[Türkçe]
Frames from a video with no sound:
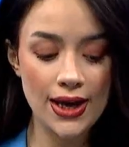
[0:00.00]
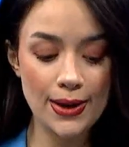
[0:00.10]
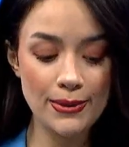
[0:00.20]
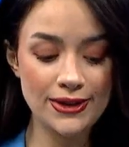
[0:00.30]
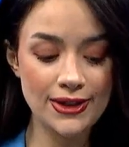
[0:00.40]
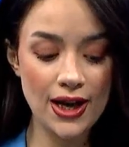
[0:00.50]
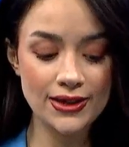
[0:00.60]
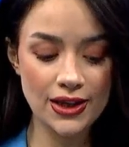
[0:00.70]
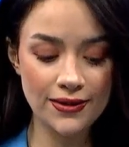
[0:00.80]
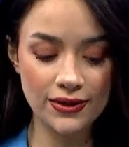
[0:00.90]
MSCI
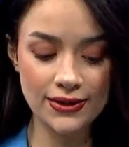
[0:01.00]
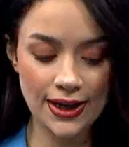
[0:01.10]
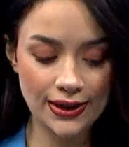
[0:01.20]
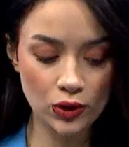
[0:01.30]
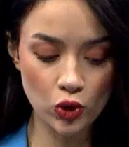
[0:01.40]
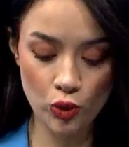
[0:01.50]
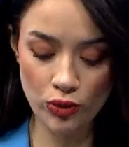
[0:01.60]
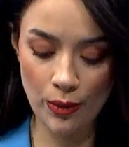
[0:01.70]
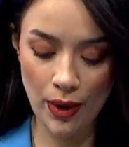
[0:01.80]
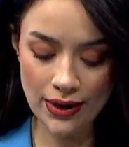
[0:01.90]
tarafının teknik
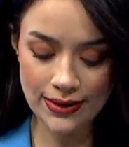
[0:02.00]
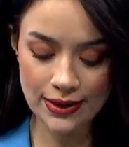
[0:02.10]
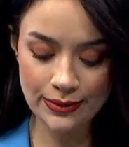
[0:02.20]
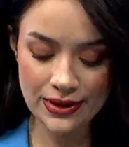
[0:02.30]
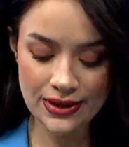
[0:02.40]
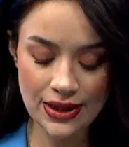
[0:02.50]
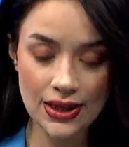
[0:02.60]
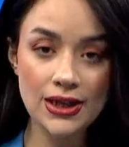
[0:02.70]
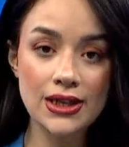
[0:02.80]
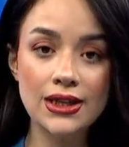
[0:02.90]
görünümüne baktığımızda
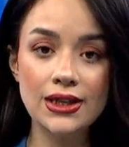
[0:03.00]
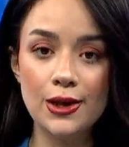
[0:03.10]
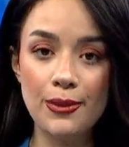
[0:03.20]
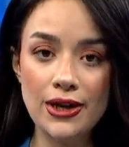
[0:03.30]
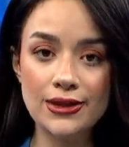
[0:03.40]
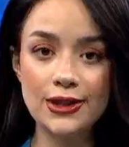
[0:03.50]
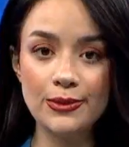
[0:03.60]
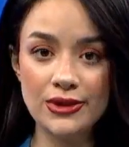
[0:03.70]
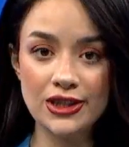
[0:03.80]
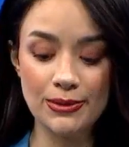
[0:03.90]
yine
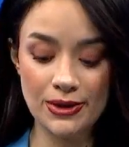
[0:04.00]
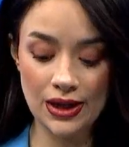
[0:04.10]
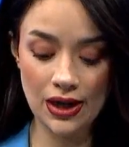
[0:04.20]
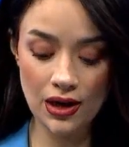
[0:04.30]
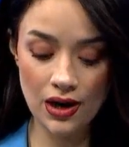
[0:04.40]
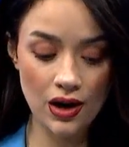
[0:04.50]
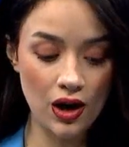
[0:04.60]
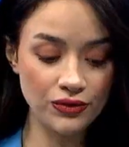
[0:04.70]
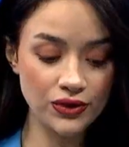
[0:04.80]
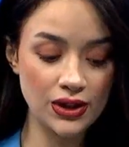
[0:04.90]
belirttiğimiz gibi karar
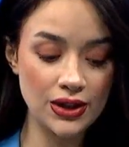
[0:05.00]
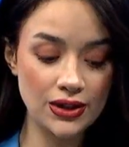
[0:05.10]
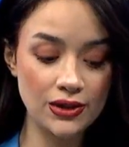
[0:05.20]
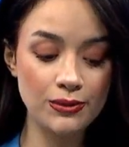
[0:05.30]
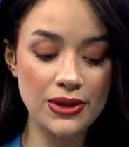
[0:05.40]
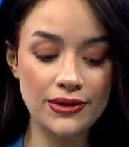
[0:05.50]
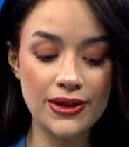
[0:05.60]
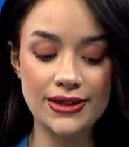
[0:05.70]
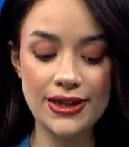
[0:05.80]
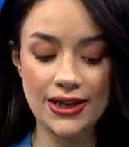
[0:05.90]
haftalarının
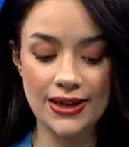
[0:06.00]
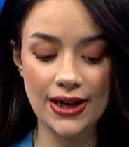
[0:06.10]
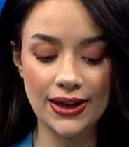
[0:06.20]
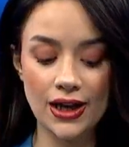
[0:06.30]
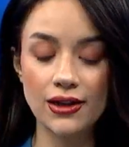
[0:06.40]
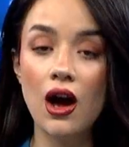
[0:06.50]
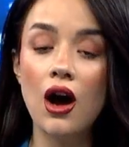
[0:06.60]
birinde seyrederken